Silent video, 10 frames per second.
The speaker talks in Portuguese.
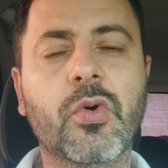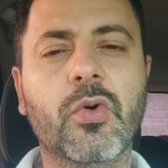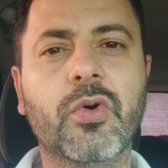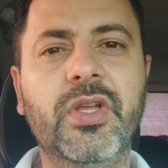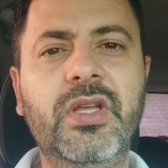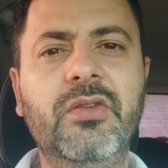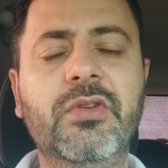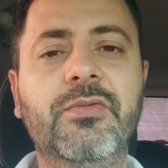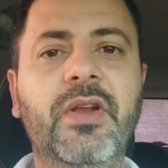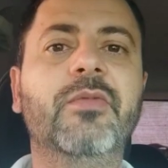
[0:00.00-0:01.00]
ocorrido,
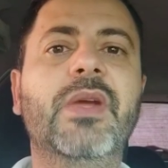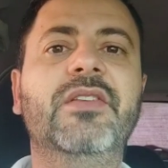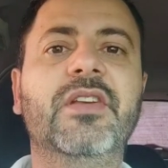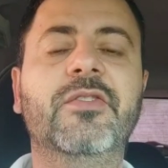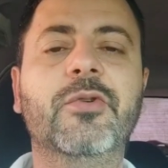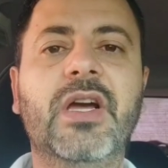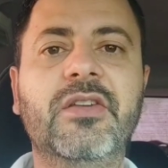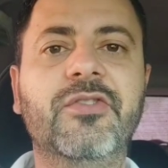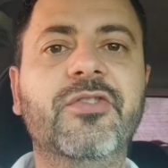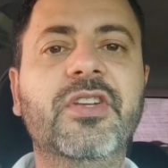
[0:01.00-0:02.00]
infelizmente as
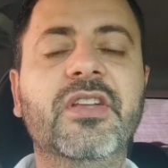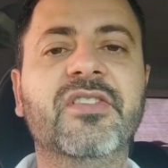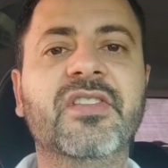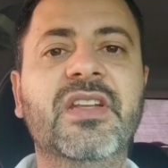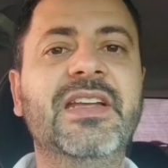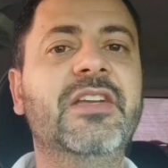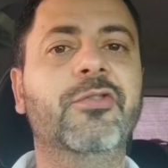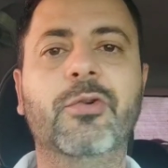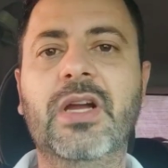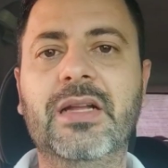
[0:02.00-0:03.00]
Eucaristias
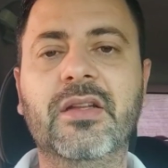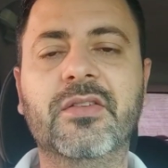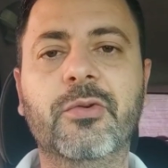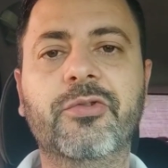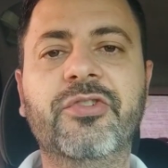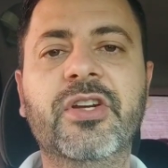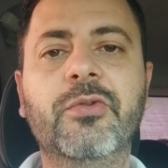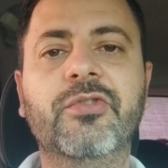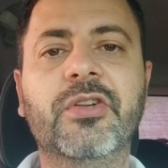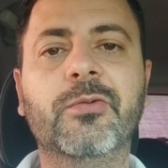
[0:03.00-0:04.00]
jogadas ao
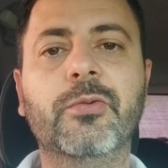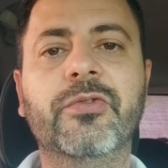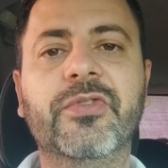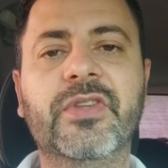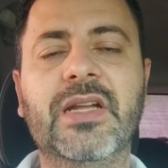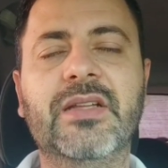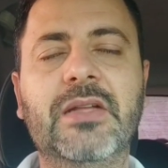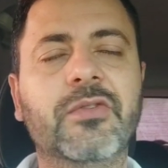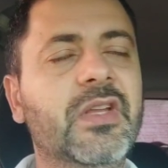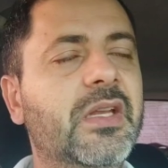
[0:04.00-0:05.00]
chão, Jesus
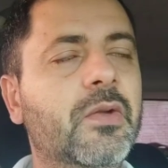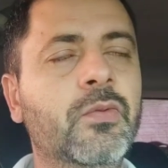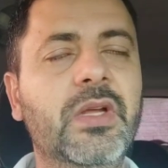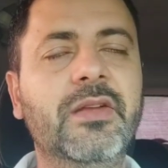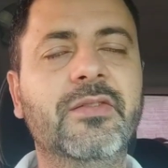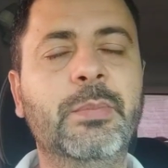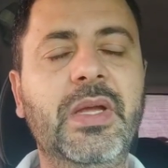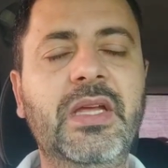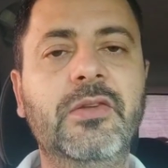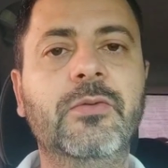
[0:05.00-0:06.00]
tratado sem nenhum
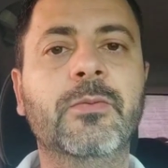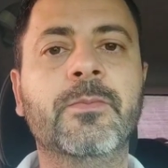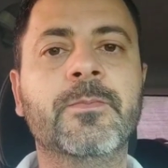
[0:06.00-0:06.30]
respeito.